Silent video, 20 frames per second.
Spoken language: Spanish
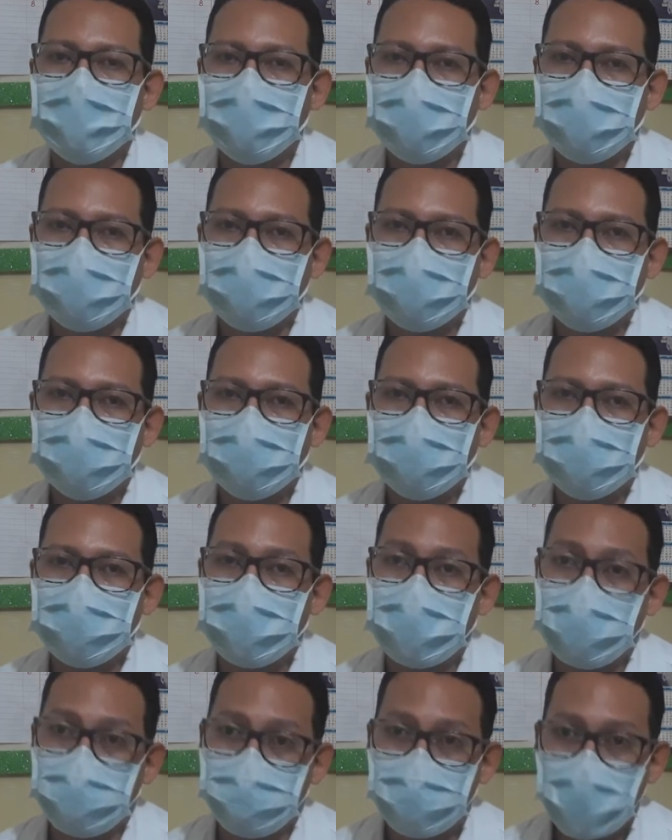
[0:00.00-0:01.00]
es eh,
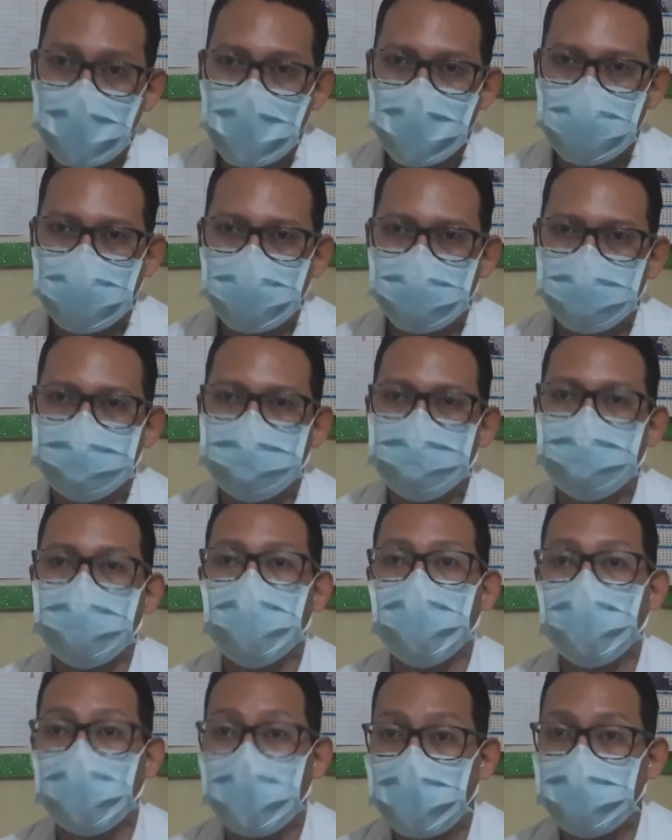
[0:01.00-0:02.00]
eh, baja
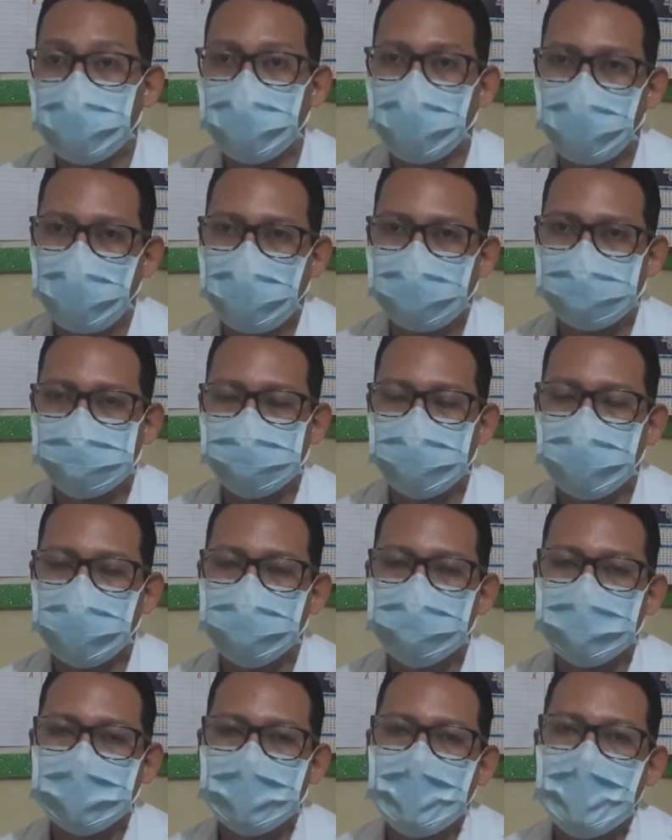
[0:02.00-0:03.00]
por la
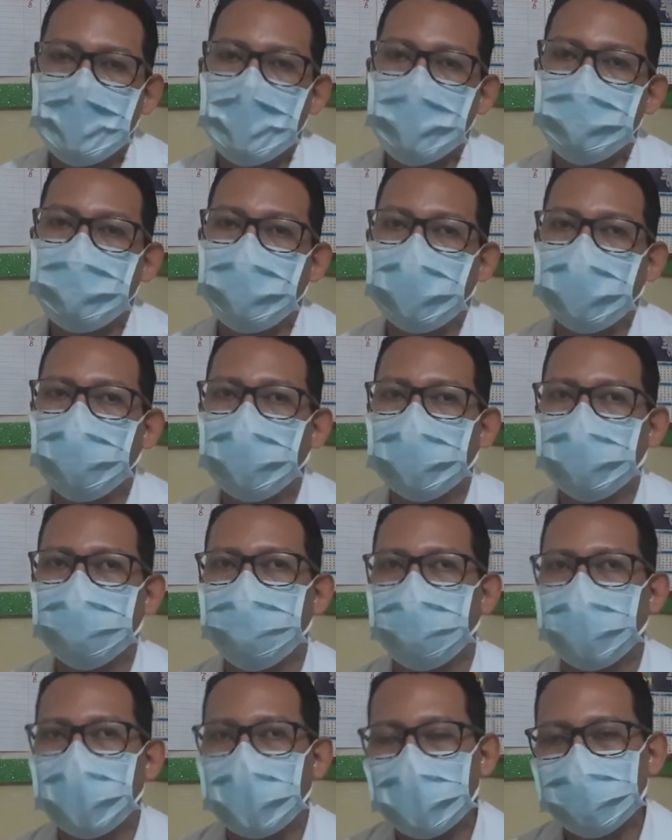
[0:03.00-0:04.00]
población, pero a
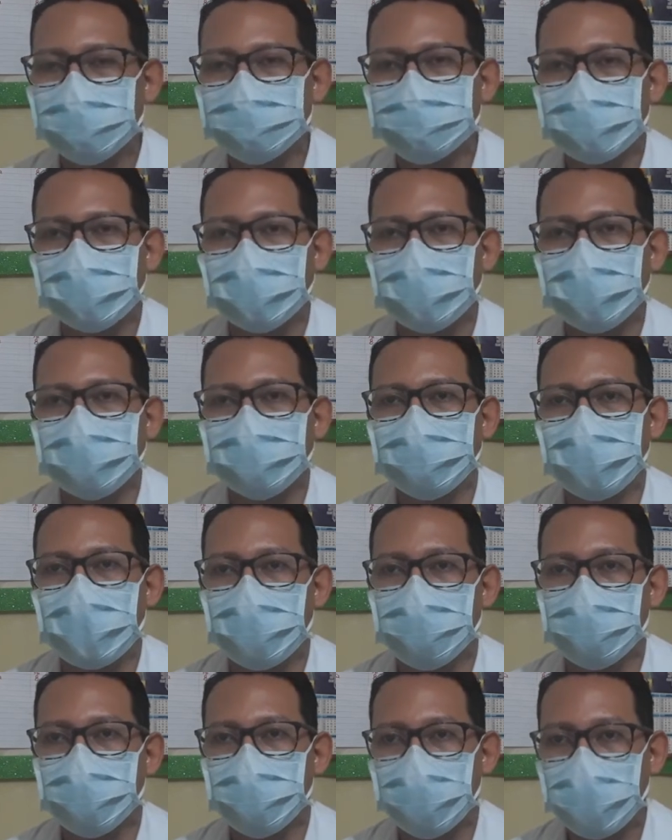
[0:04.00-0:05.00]
diferencia que en
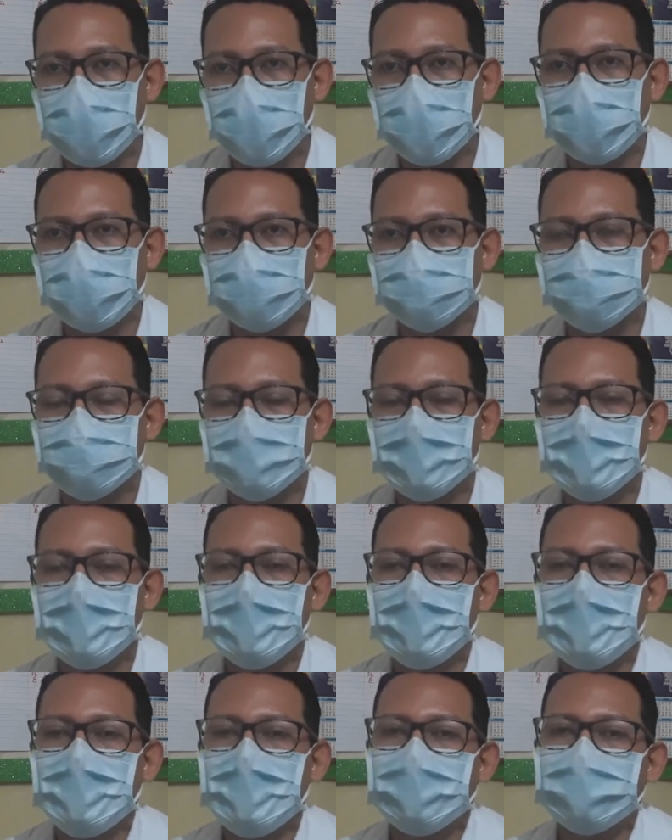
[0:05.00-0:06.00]
las mujeres
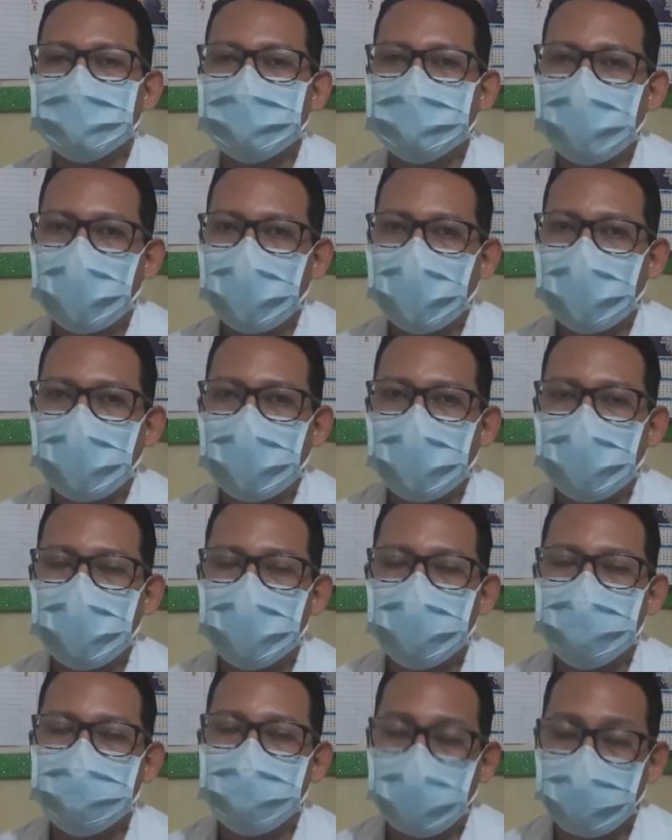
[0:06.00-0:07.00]

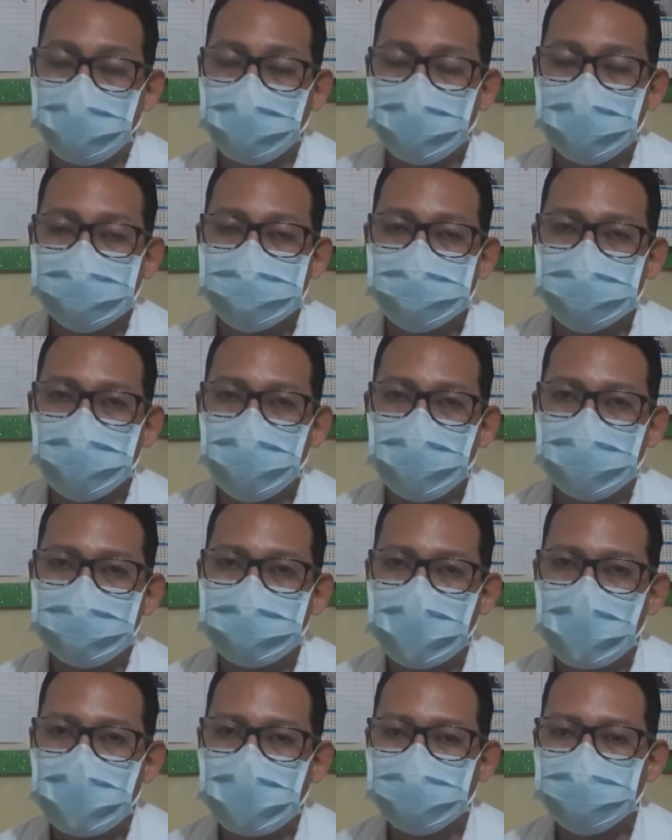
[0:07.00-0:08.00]
de mayores de
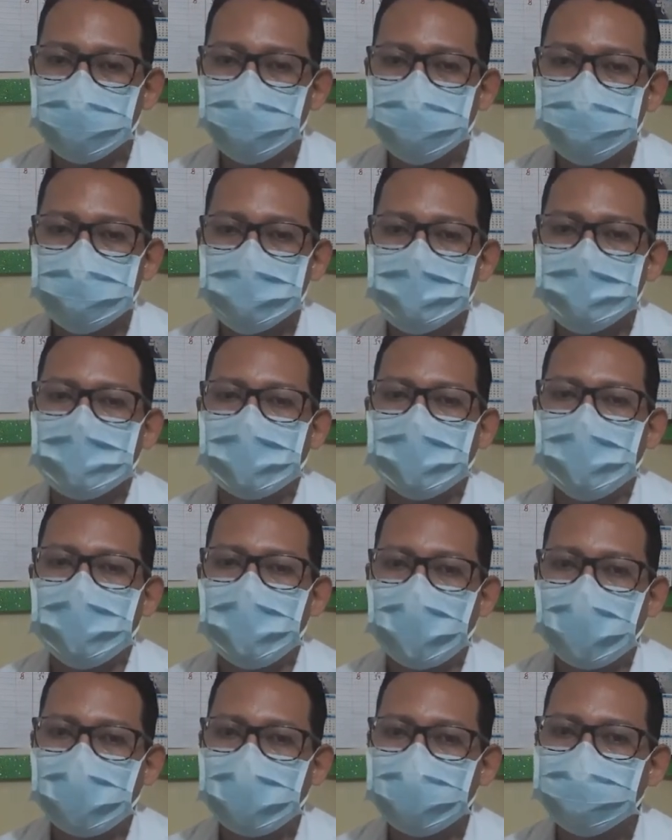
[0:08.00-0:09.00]
50 años,
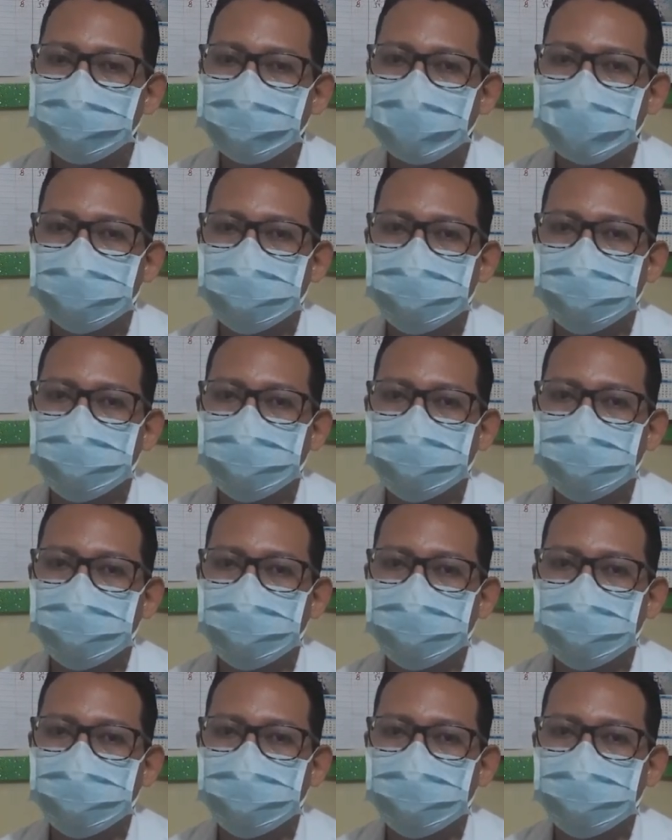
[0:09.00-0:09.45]
estas